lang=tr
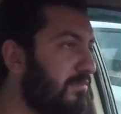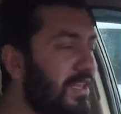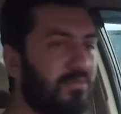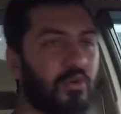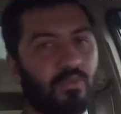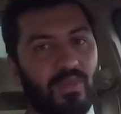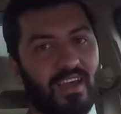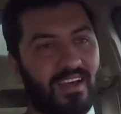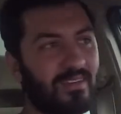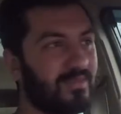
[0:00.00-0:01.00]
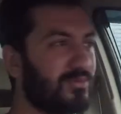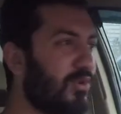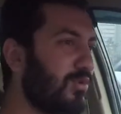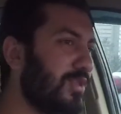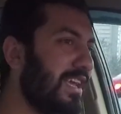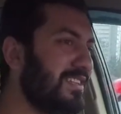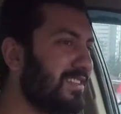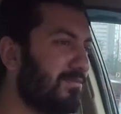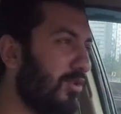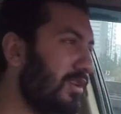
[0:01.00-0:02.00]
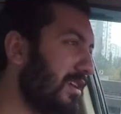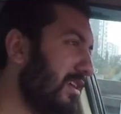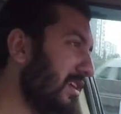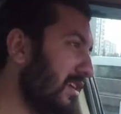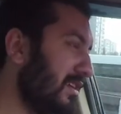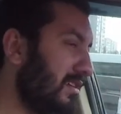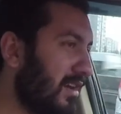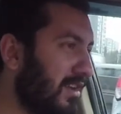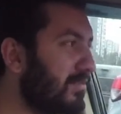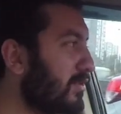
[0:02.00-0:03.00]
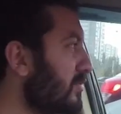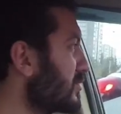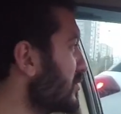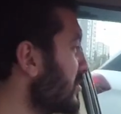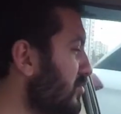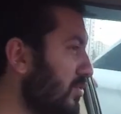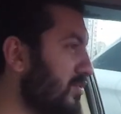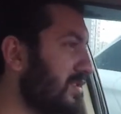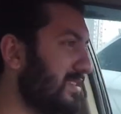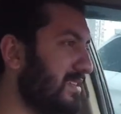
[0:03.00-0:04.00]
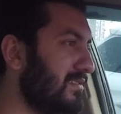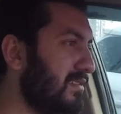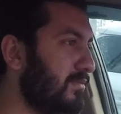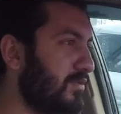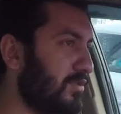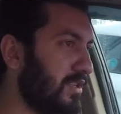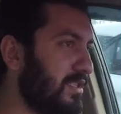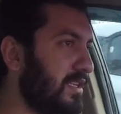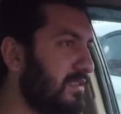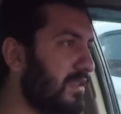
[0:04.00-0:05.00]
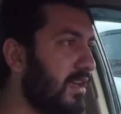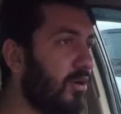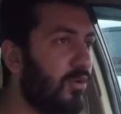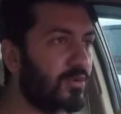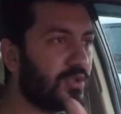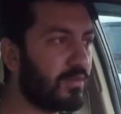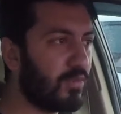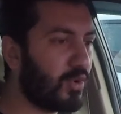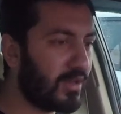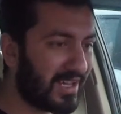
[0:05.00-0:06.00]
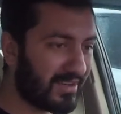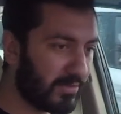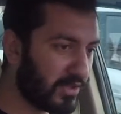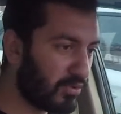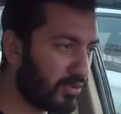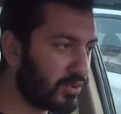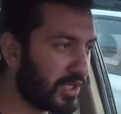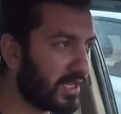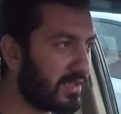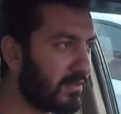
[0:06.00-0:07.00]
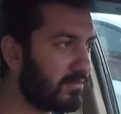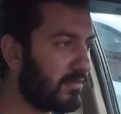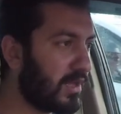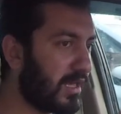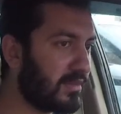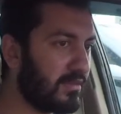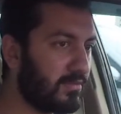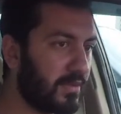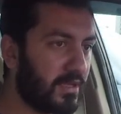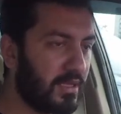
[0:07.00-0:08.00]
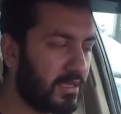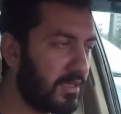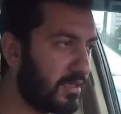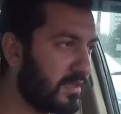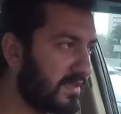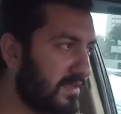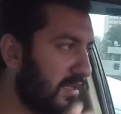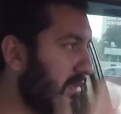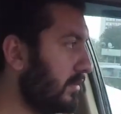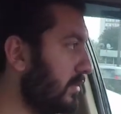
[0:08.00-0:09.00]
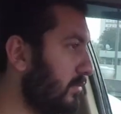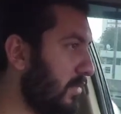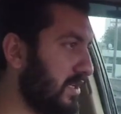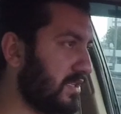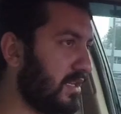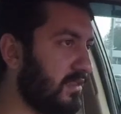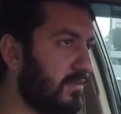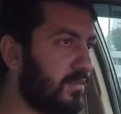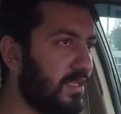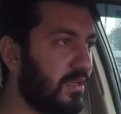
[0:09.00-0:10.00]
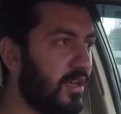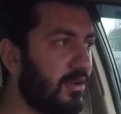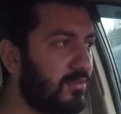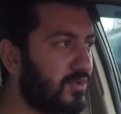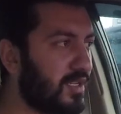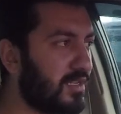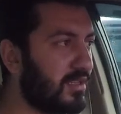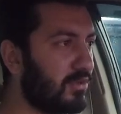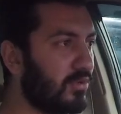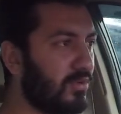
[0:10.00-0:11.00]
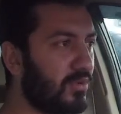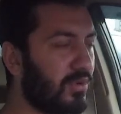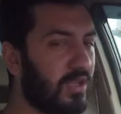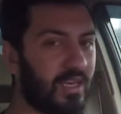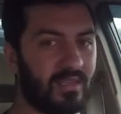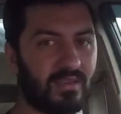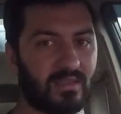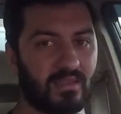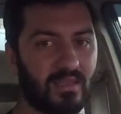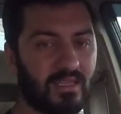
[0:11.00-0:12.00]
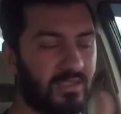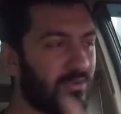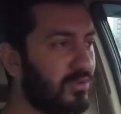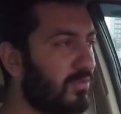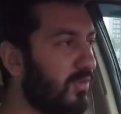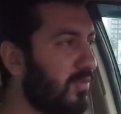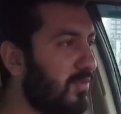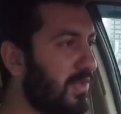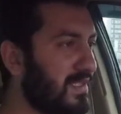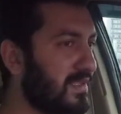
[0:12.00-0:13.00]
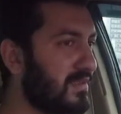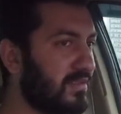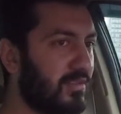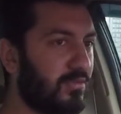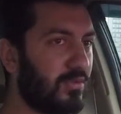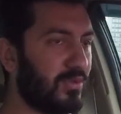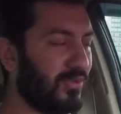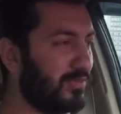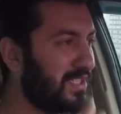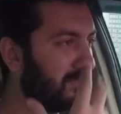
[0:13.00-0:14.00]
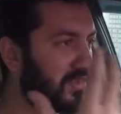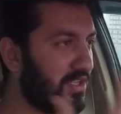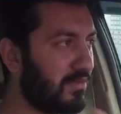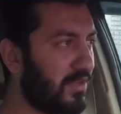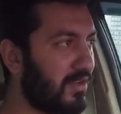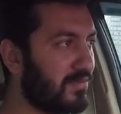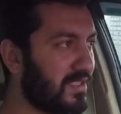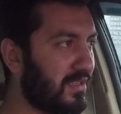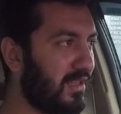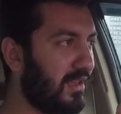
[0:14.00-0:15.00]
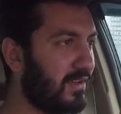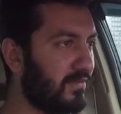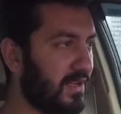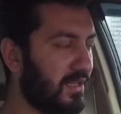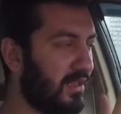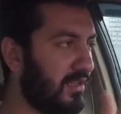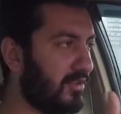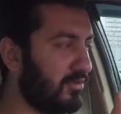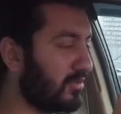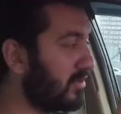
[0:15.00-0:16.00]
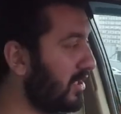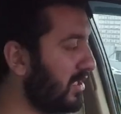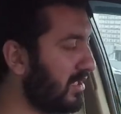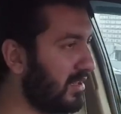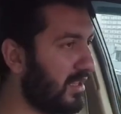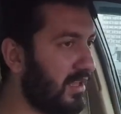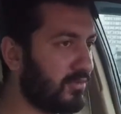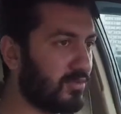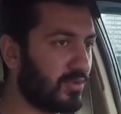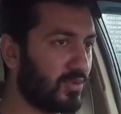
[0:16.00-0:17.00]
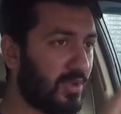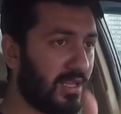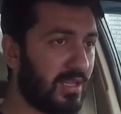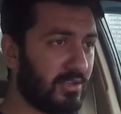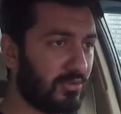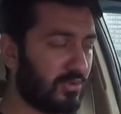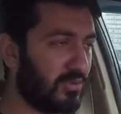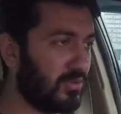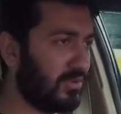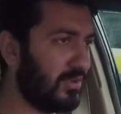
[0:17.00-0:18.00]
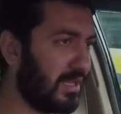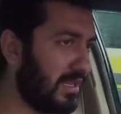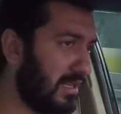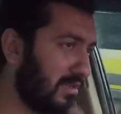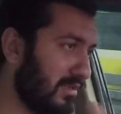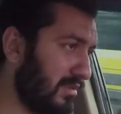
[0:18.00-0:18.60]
bilmiyorum ya çok değişik böyle e, araba konusunda çok sıkıntılı bir süreçteyiz. O yüzden böyle arabada konuşan adam adlı bir e, seri başlattım ki bu seride günlük olayları işte otomobil piyasasında ne oluyor bizim camiamızda neler var neler yok neler düzgün neler kötü neler e,